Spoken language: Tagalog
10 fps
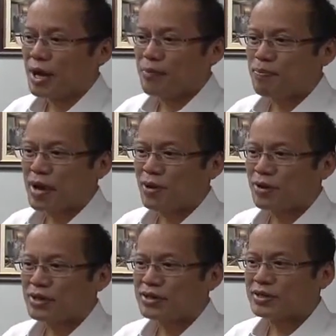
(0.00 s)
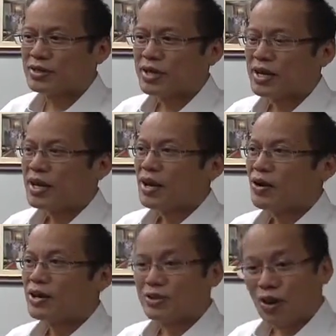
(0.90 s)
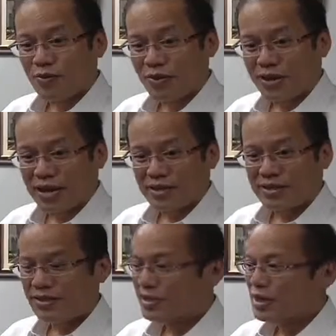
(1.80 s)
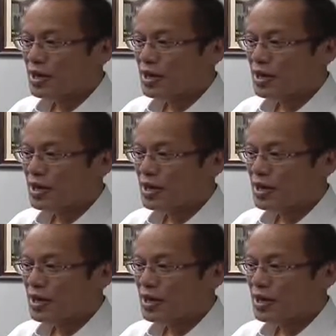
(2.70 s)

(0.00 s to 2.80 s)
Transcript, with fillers: impact on his on his governance,